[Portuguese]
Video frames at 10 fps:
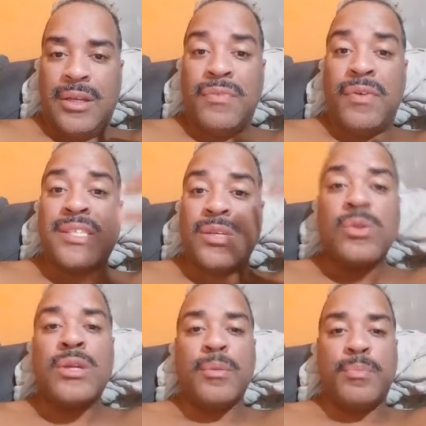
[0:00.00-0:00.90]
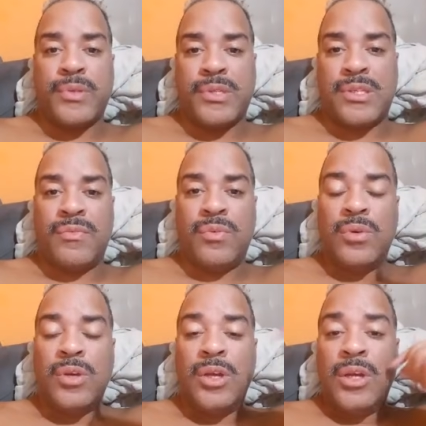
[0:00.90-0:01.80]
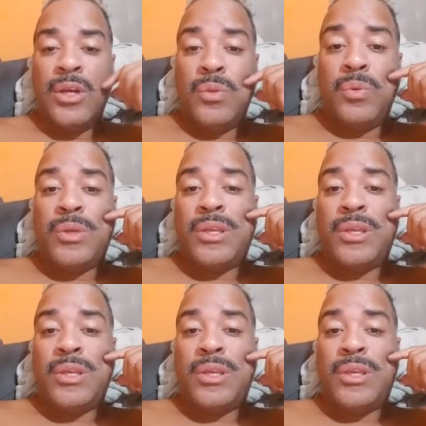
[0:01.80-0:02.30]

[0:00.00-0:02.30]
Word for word: e fazer o que é possível do